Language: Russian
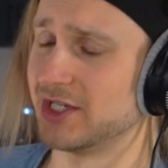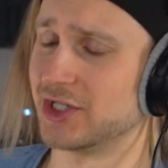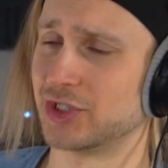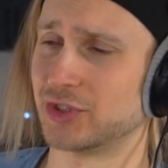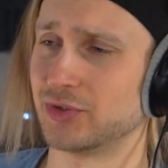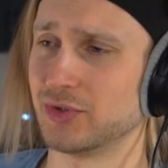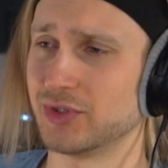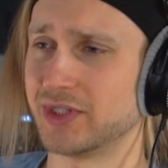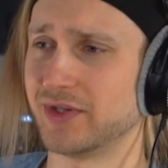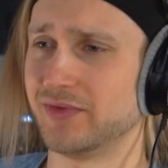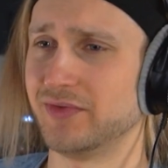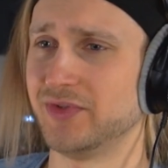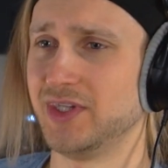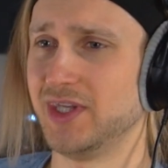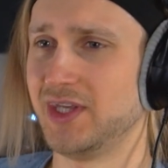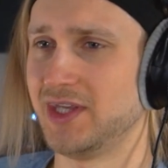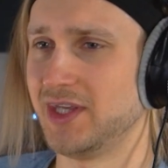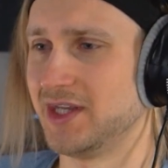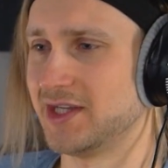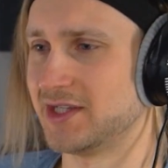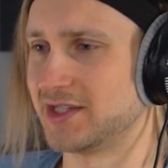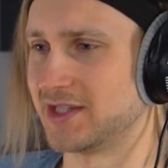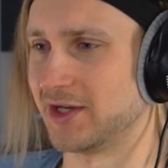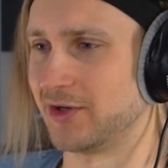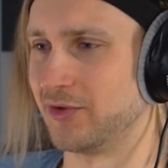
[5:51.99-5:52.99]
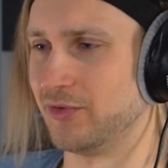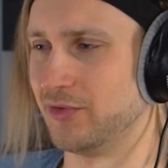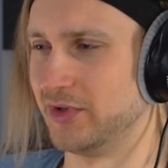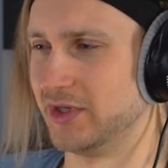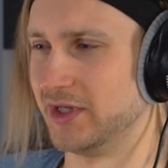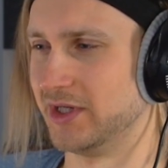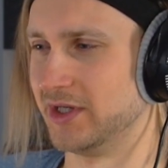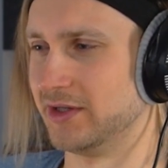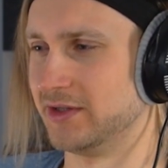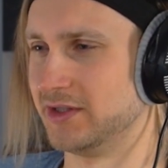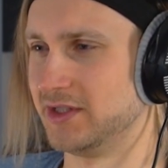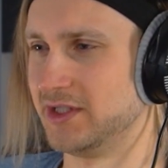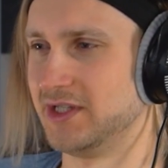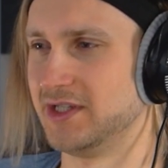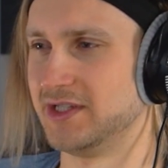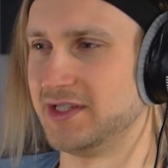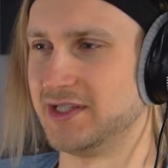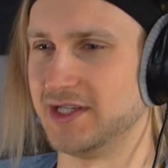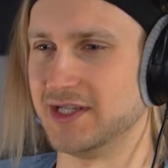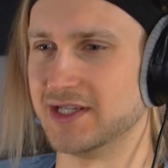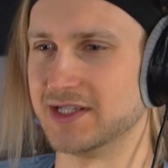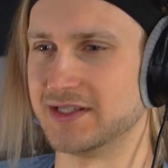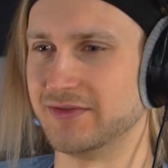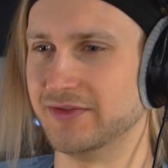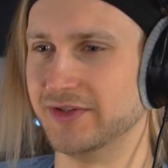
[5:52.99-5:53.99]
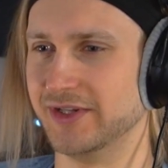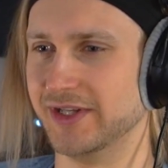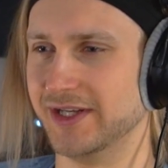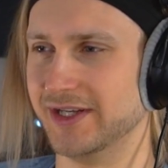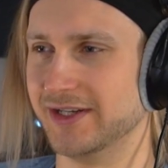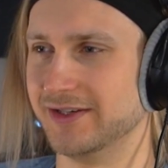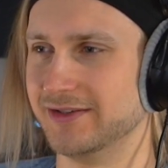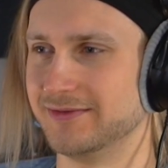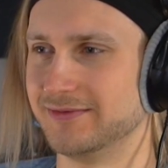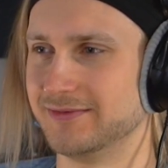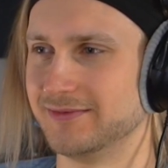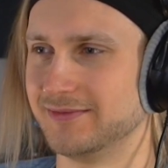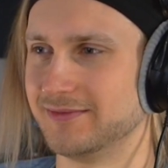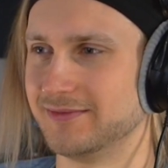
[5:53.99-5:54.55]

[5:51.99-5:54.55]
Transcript: что-то в ней есть такое неестественное,